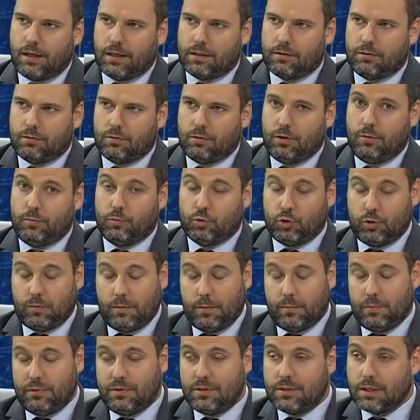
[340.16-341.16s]
NATO i
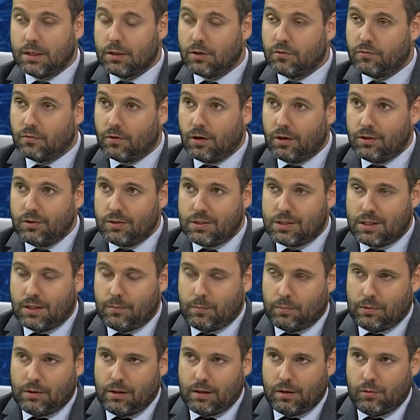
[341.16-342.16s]
możemy być zadowoleni z tej
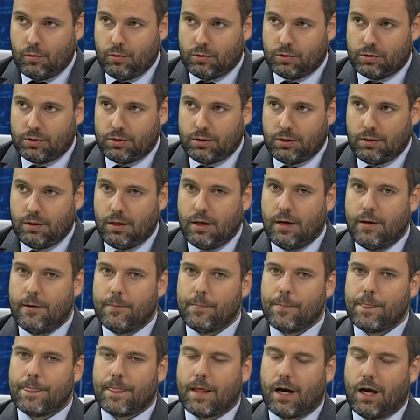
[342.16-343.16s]
podległości,
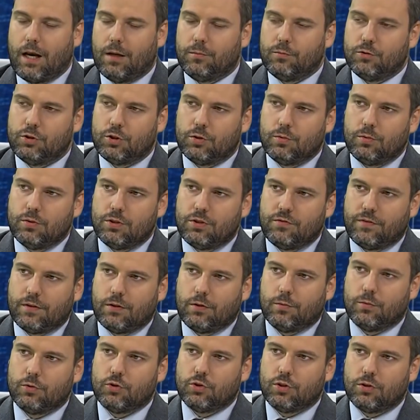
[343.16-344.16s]
ale musimy mieć
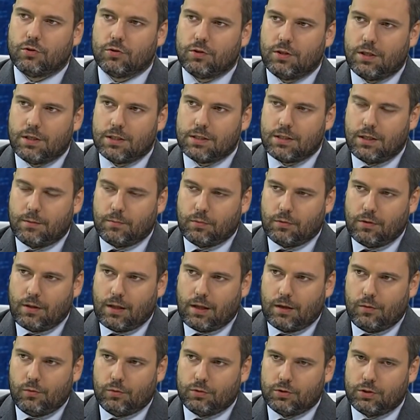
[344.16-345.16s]
świadomość, że to nie jest
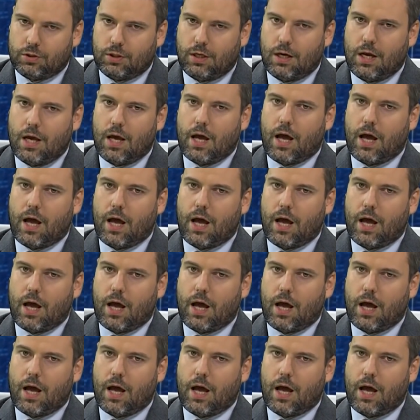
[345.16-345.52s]
niepodległość.